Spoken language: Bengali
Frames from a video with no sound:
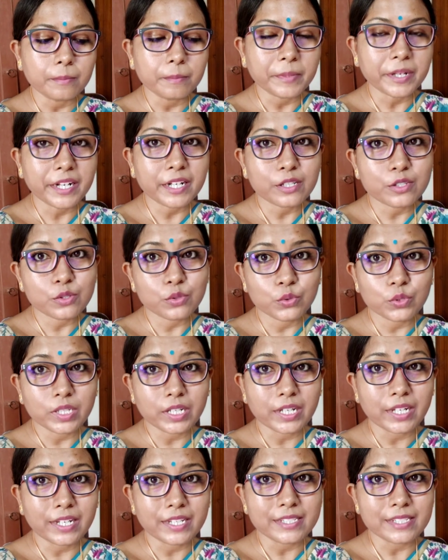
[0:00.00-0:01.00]
মেরা জুতা
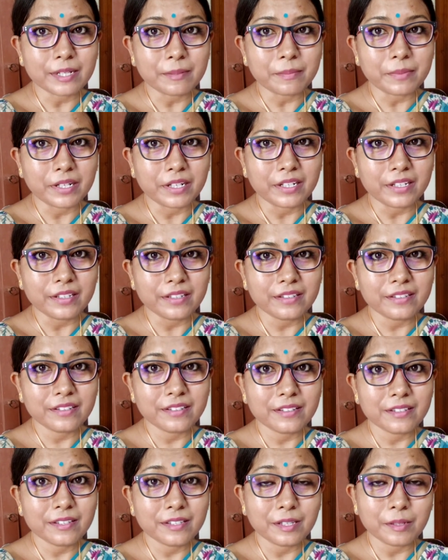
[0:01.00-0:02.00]
হ্যায় জাপানি ये
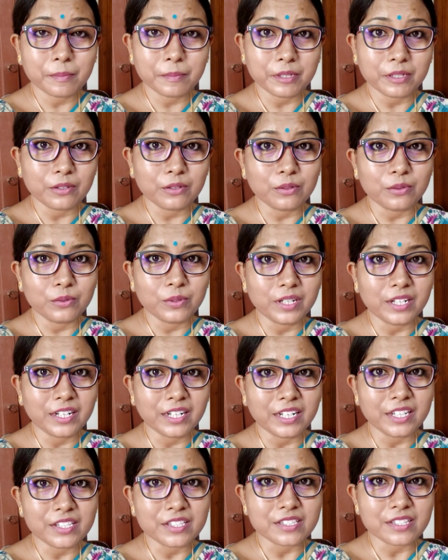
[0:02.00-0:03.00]
ইয়ে পাতলো
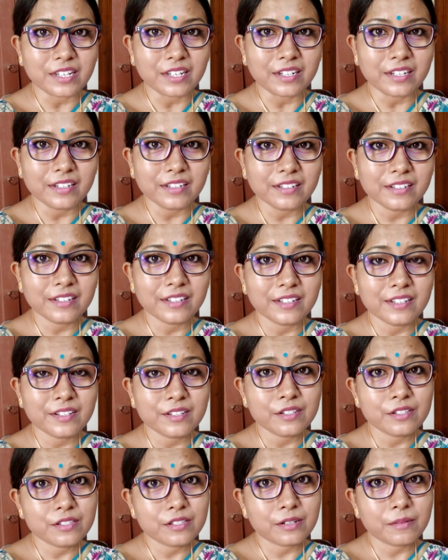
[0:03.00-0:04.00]
নিংলিস্তানি
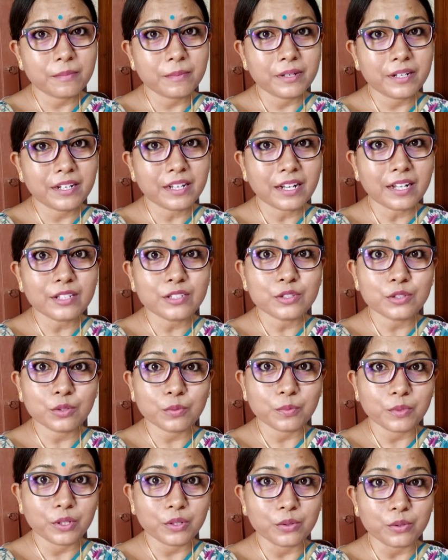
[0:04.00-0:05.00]
সর পে লাল
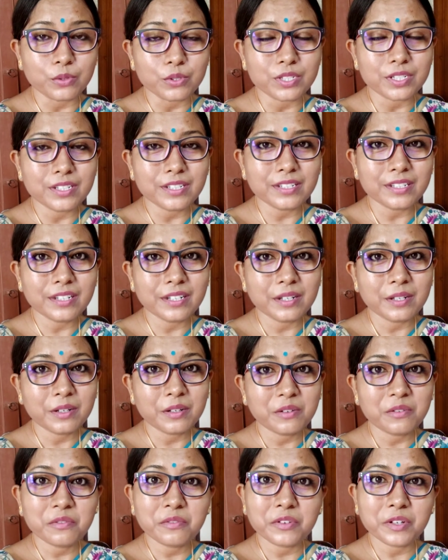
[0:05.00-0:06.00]
টোপি রোশি
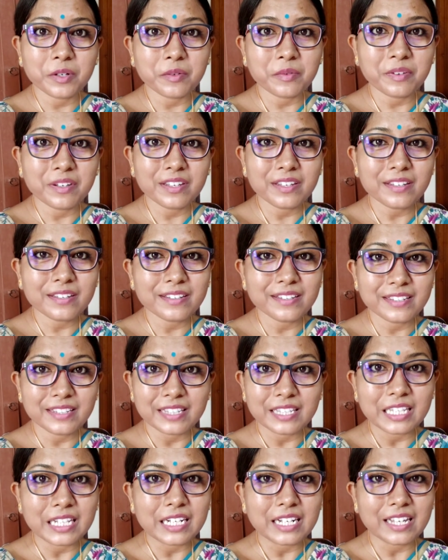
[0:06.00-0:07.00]
ফির ভি
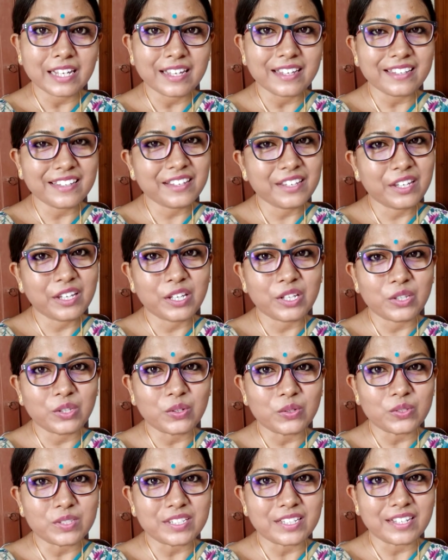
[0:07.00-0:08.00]
দিল है
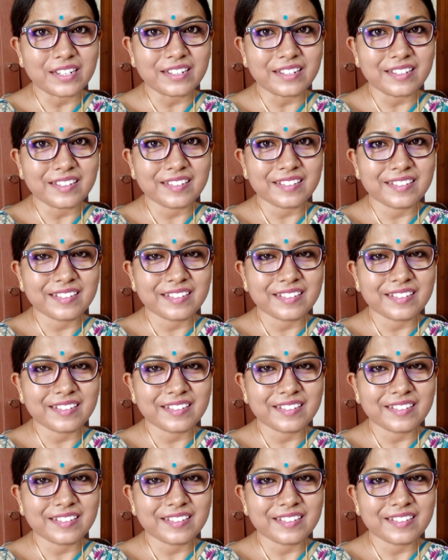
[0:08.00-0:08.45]
হিন্দুস্তানি